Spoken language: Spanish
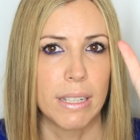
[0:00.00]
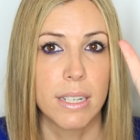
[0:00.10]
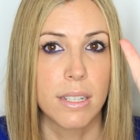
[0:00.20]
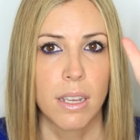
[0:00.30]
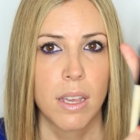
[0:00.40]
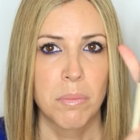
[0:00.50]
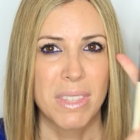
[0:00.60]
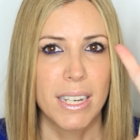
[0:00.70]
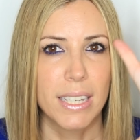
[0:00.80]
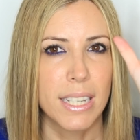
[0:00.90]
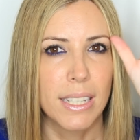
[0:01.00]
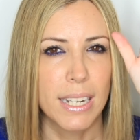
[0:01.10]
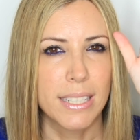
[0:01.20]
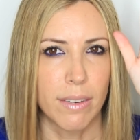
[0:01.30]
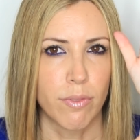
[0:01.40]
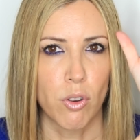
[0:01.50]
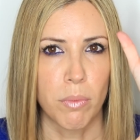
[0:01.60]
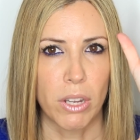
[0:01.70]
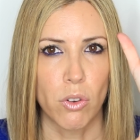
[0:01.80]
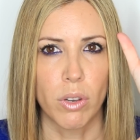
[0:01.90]
tenéis... Tiene que ser esta
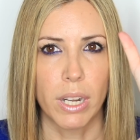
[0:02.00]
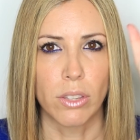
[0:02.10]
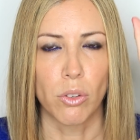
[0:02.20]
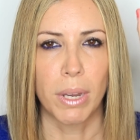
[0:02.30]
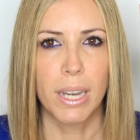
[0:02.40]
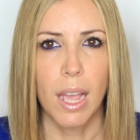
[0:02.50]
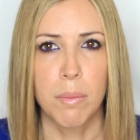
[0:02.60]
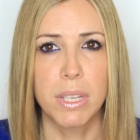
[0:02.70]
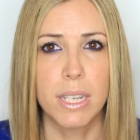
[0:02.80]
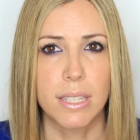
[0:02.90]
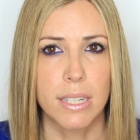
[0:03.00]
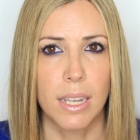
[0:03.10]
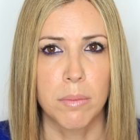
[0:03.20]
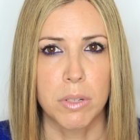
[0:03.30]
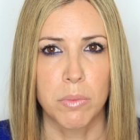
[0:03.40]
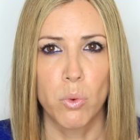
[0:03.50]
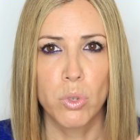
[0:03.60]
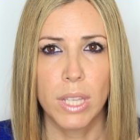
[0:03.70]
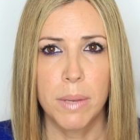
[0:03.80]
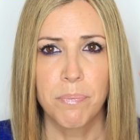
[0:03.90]
forma en concreto, ¿vale? A mí esta es la que más me
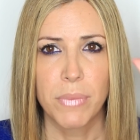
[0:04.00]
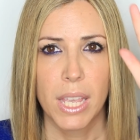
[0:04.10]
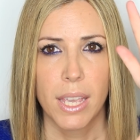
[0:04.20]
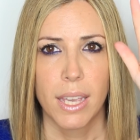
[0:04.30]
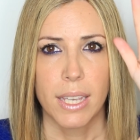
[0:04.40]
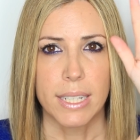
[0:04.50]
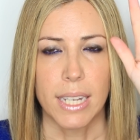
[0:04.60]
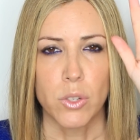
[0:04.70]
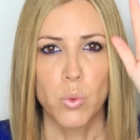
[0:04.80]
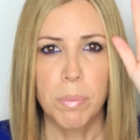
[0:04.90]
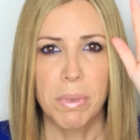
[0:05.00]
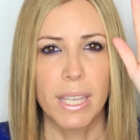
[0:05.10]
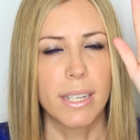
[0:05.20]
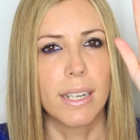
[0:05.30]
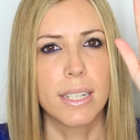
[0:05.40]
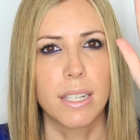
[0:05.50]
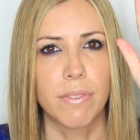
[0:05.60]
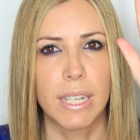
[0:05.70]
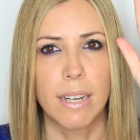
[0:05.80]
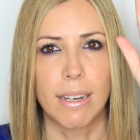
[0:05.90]
gusta que es Sweep, que en inglés
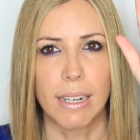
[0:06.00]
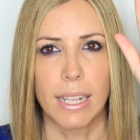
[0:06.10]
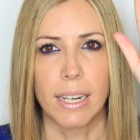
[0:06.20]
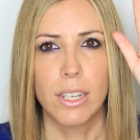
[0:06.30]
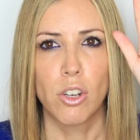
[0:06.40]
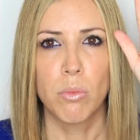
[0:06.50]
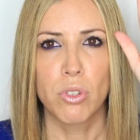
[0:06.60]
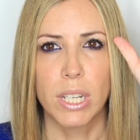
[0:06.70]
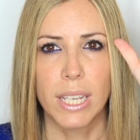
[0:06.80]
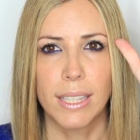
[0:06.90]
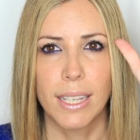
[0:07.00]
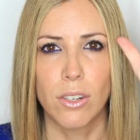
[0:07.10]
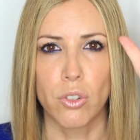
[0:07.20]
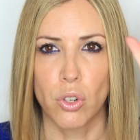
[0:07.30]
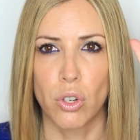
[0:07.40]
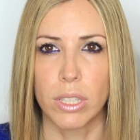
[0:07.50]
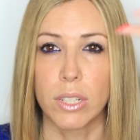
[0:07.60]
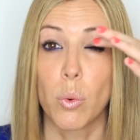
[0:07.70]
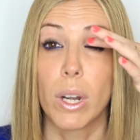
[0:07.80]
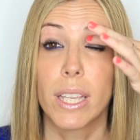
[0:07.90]
significa barrer, y cómo se quitan los
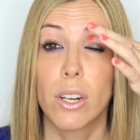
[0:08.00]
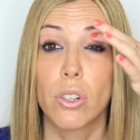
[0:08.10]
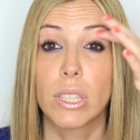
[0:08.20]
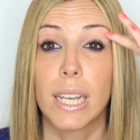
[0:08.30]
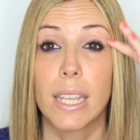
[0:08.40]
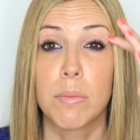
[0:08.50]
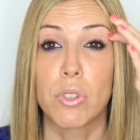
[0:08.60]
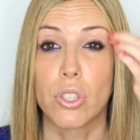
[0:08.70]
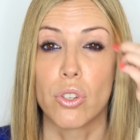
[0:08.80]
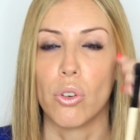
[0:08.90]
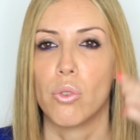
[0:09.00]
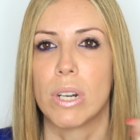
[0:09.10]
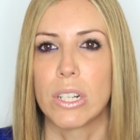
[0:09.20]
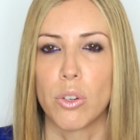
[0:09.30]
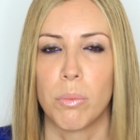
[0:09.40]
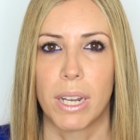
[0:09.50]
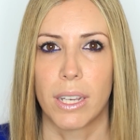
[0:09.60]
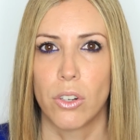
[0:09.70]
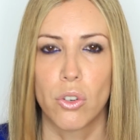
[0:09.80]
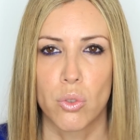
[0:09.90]
cortes. Cualquier corte que hayamos hecho con una sombra
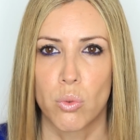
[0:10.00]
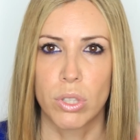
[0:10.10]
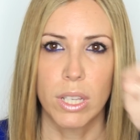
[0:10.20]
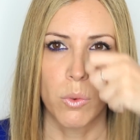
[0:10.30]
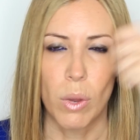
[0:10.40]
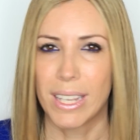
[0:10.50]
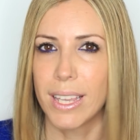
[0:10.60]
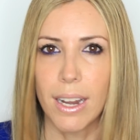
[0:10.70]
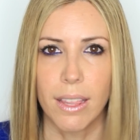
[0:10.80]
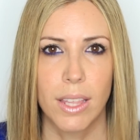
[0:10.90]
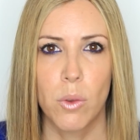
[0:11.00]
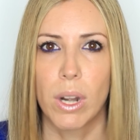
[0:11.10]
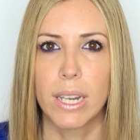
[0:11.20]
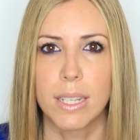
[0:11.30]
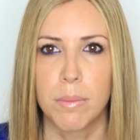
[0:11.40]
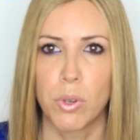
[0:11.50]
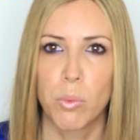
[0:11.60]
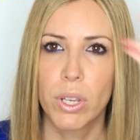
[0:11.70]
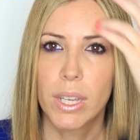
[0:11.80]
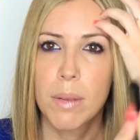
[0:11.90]
que no nos guste, cualquiera, da igual que sea en
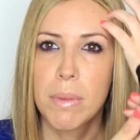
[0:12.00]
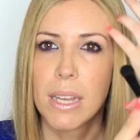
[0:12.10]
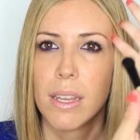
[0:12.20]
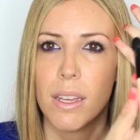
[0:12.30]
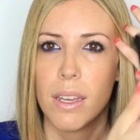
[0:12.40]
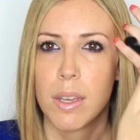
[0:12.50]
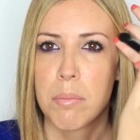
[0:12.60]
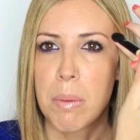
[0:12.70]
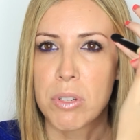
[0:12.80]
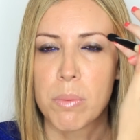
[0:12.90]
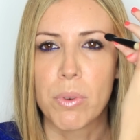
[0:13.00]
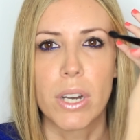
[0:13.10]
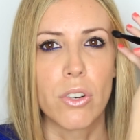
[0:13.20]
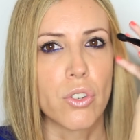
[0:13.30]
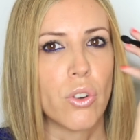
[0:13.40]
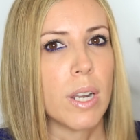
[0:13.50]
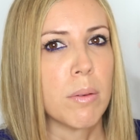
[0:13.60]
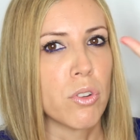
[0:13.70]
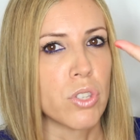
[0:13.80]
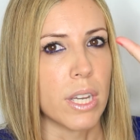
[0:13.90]
polvo o en crema, vamos a ponernos con la
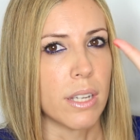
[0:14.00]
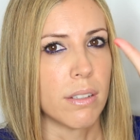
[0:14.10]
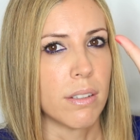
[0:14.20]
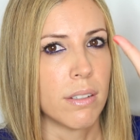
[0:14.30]
brocha